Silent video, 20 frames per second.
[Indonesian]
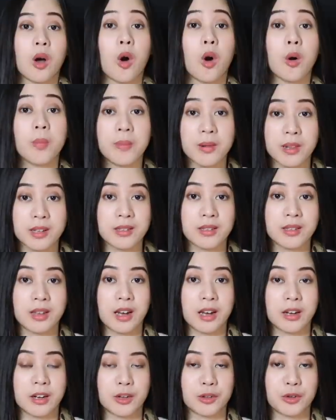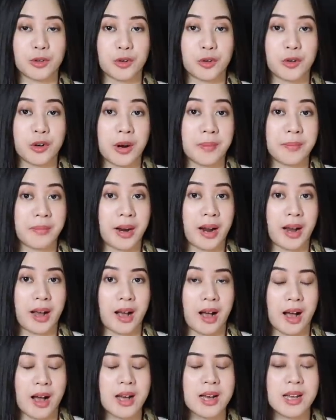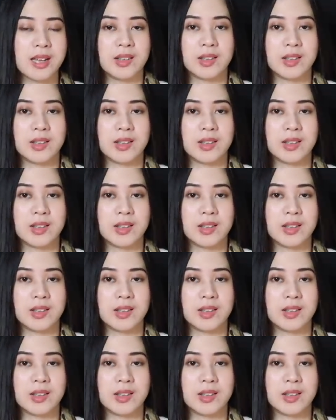hopeless dengan keturunan mereka,